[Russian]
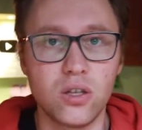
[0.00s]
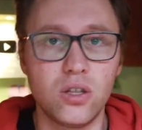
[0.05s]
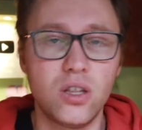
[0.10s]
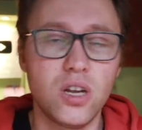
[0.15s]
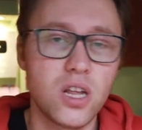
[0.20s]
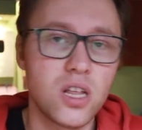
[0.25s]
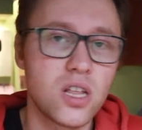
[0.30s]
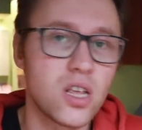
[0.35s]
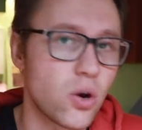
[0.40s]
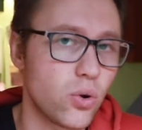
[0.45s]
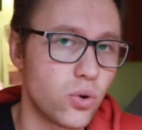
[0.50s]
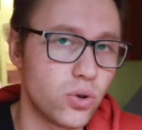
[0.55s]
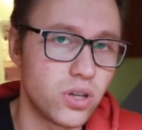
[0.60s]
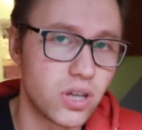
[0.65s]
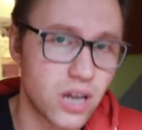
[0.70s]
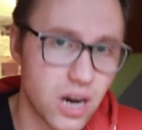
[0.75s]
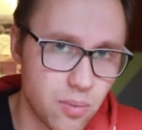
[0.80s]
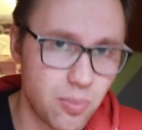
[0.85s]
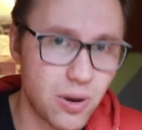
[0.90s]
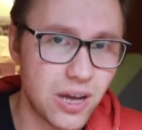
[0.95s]
Три дня он
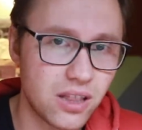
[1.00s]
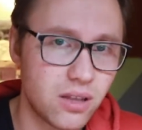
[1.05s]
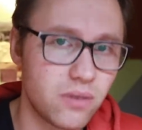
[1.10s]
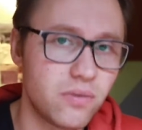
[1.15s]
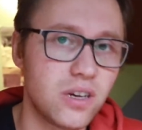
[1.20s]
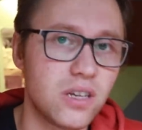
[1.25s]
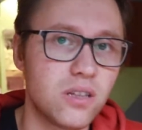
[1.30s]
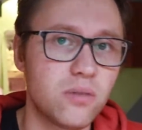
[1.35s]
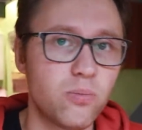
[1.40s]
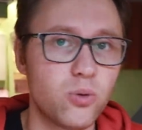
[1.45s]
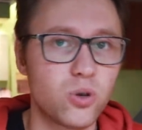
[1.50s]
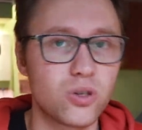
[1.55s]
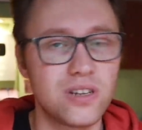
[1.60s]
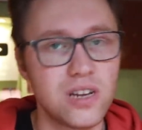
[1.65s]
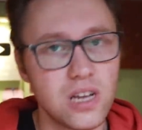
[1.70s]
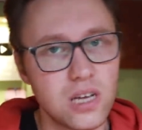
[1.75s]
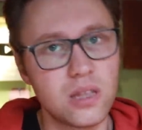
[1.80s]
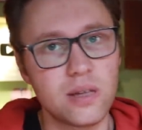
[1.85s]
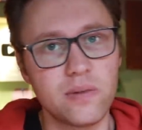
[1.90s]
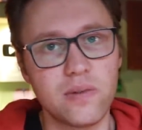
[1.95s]
дорабатывает,
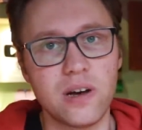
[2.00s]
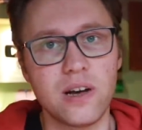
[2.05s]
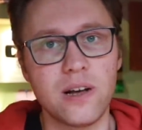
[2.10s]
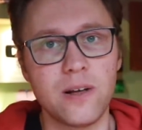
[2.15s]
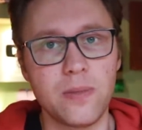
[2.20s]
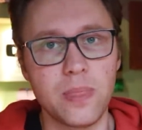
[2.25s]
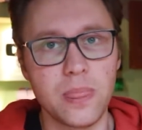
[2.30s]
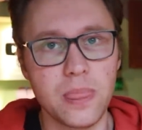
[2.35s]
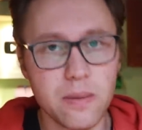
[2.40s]
после этого